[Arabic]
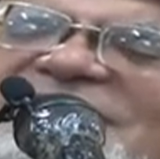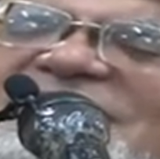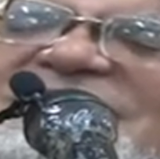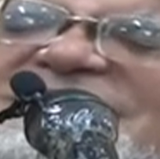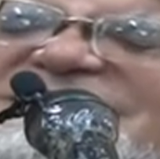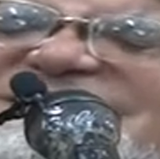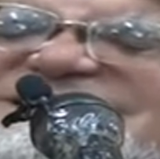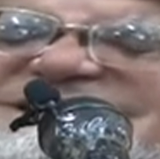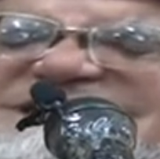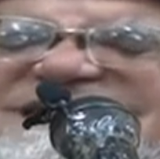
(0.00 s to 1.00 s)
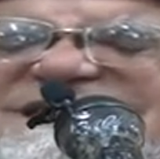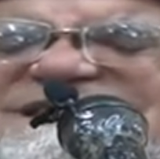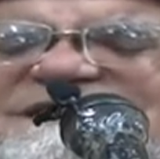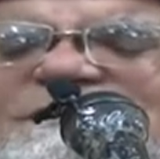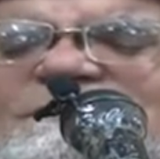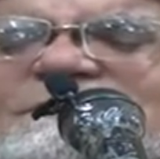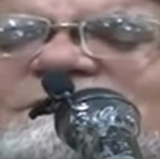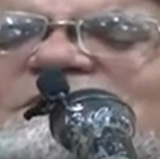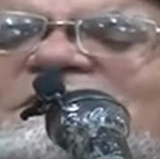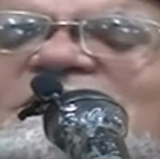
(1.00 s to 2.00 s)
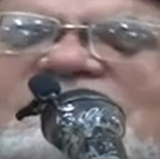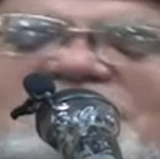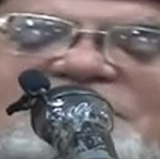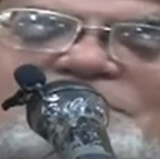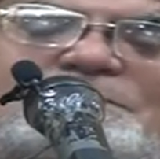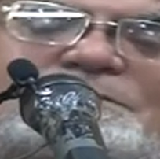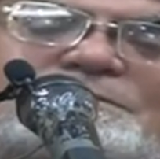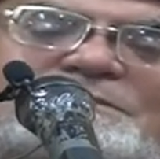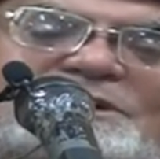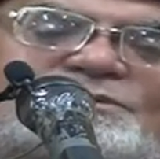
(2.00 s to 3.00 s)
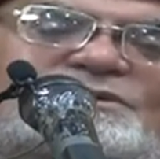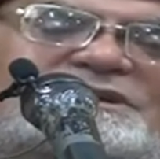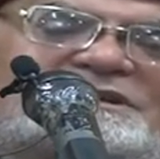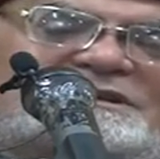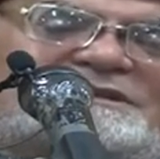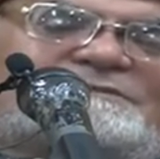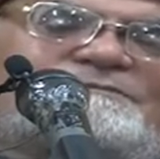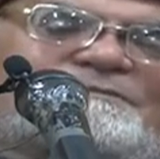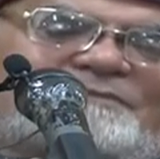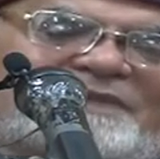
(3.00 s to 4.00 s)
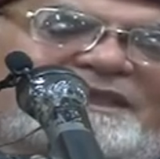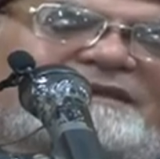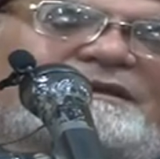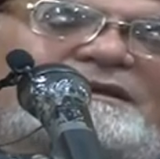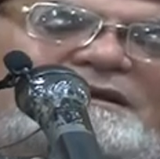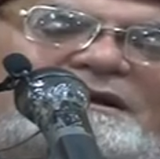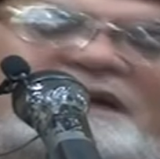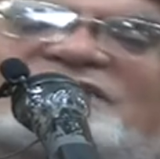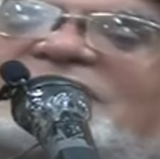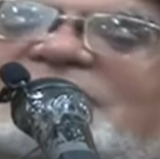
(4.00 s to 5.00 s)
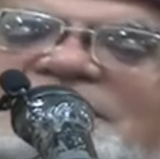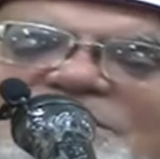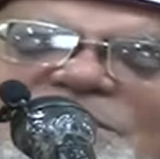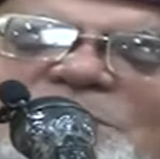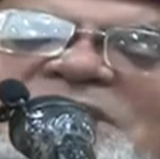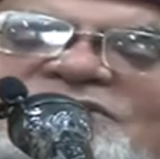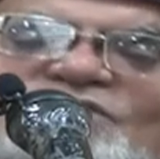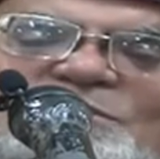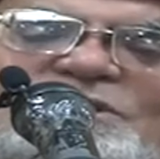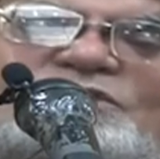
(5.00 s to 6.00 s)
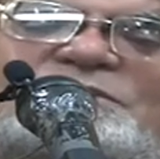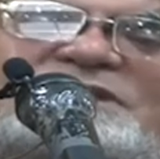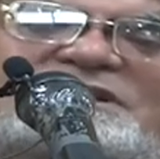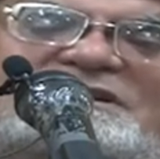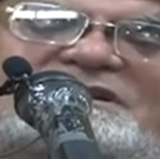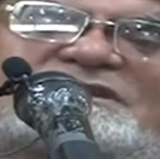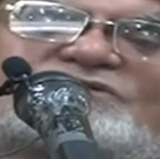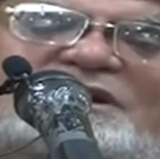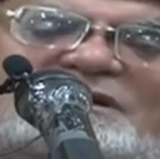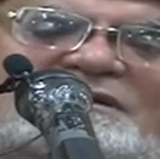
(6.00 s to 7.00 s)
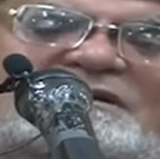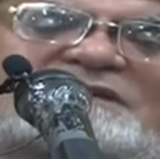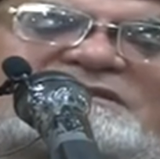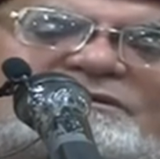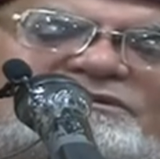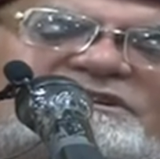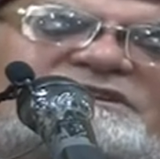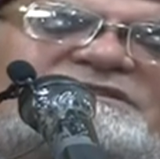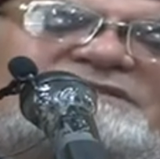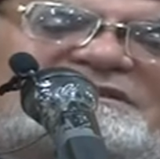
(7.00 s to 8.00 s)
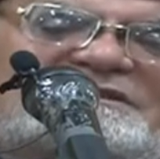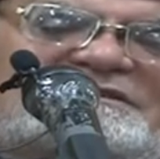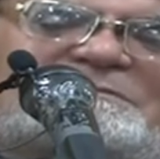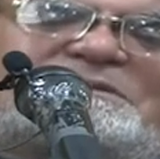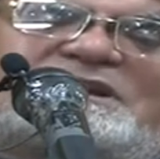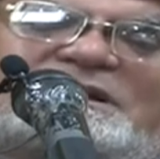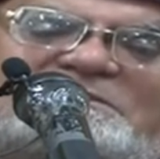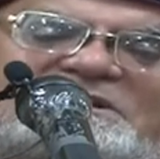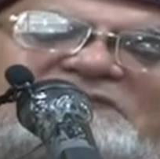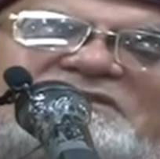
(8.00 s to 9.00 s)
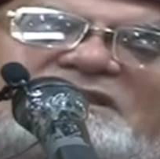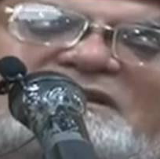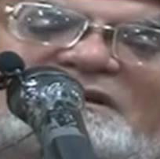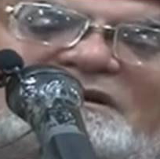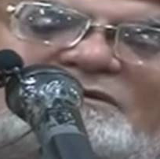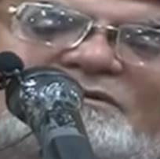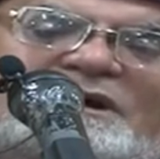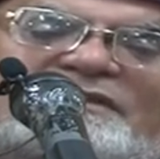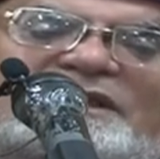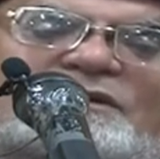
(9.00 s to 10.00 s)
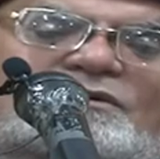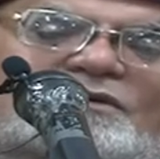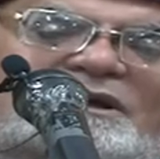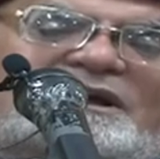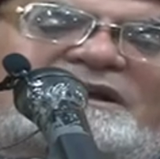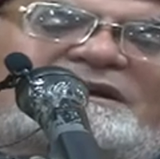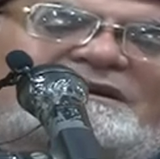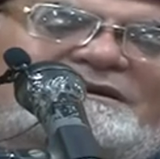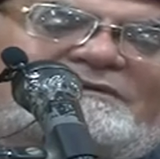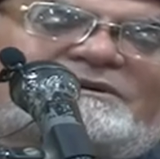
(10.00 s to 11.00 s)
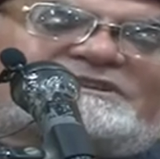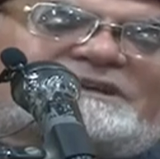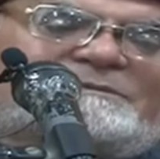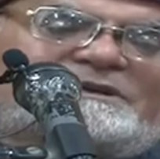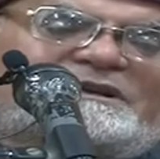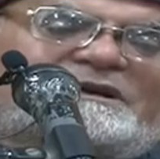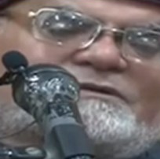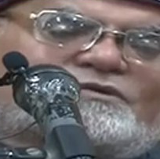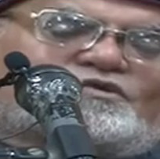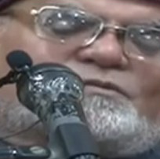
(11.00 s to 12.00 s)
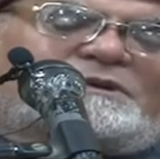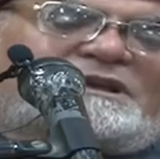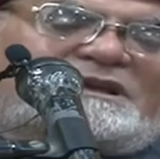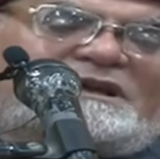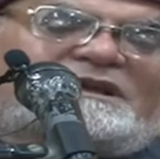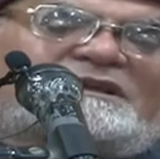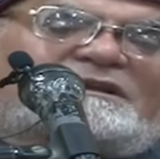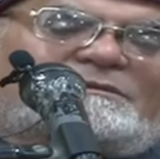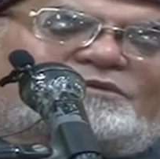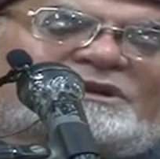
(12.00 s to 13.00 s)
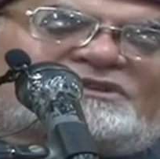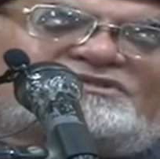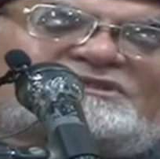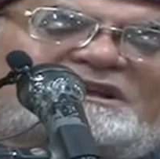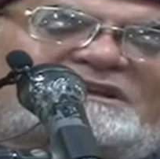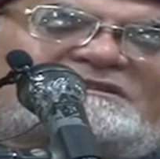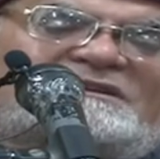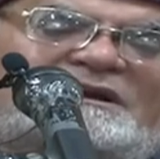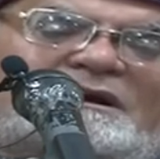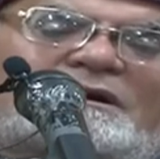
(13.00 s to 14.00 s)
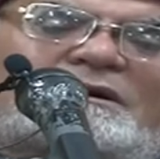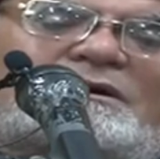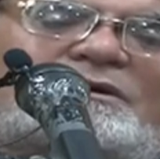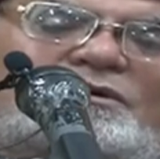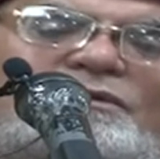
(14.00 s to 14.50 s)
لا يستنزه من بوله أيضا مما تؤمن به لتحقق التوحيد لرب العبيد وأن القرآن وجميع كتب الله المنزلة حق